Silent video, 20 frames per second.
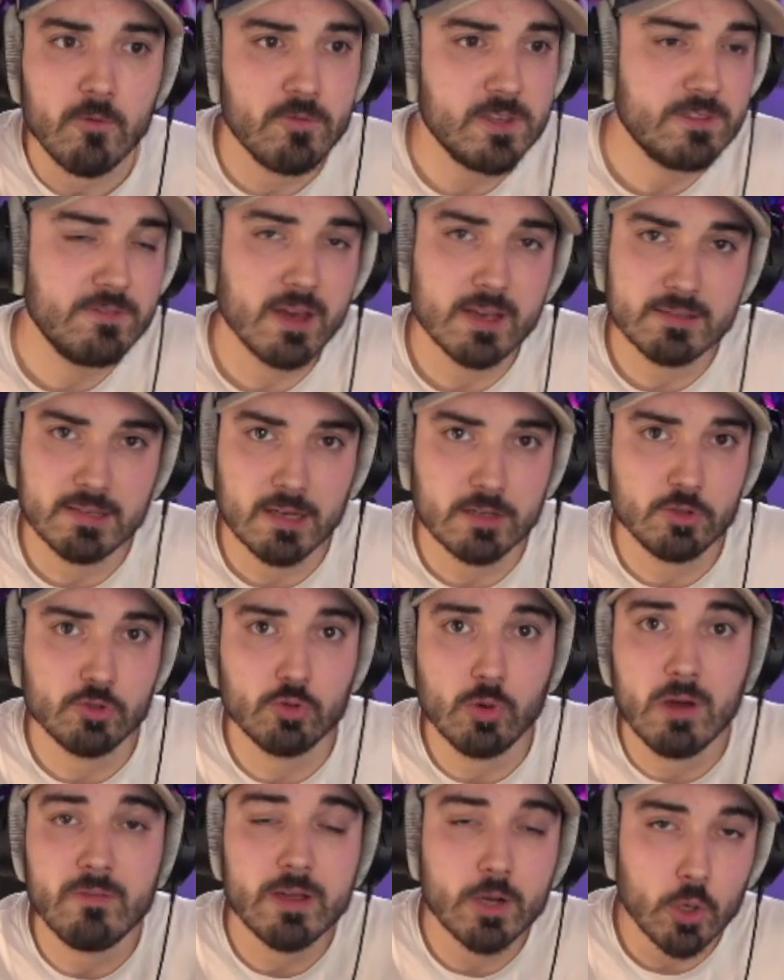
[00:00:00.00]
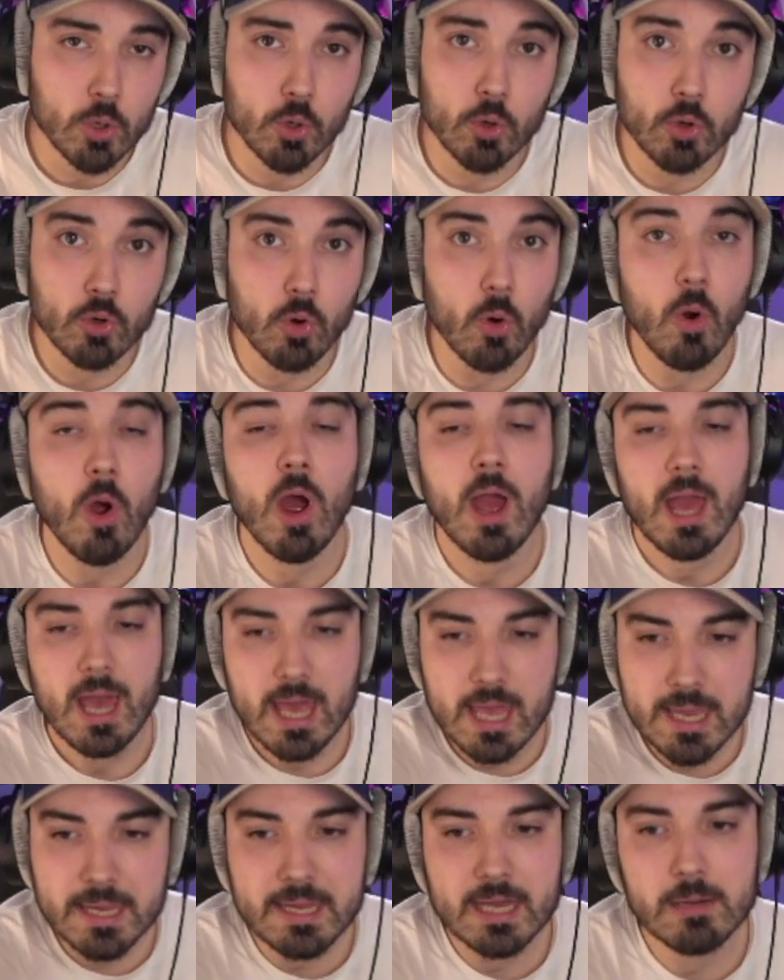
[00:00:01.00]
vice versa, que ce soit avec le logo
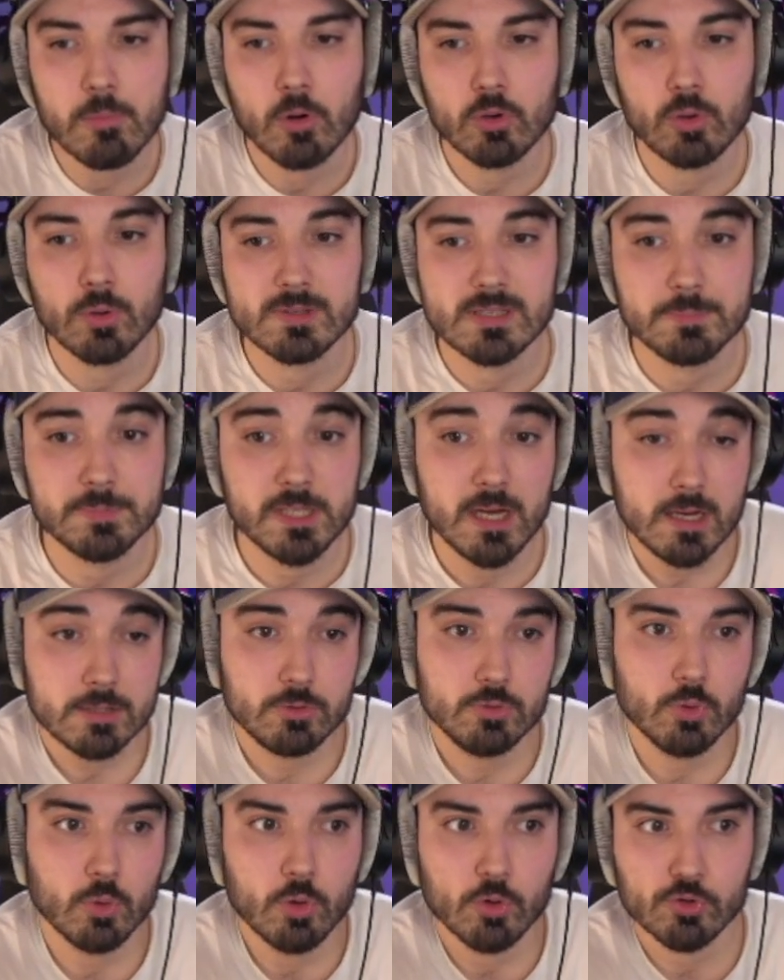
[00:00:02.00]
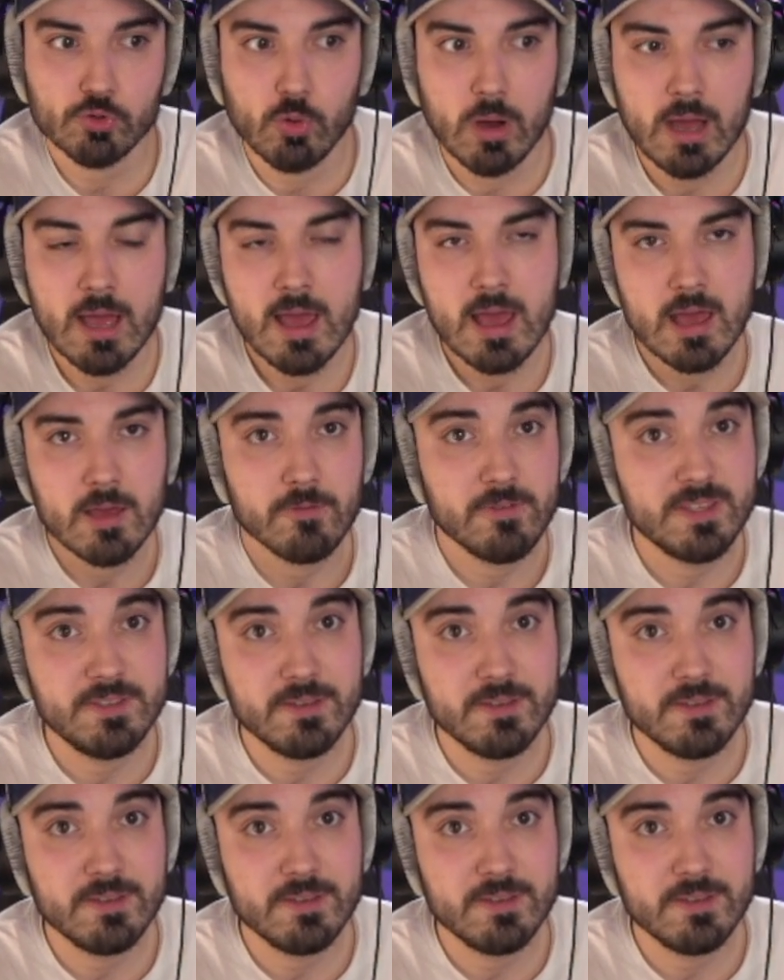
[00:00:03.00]
et également le concept art, donc en soi vice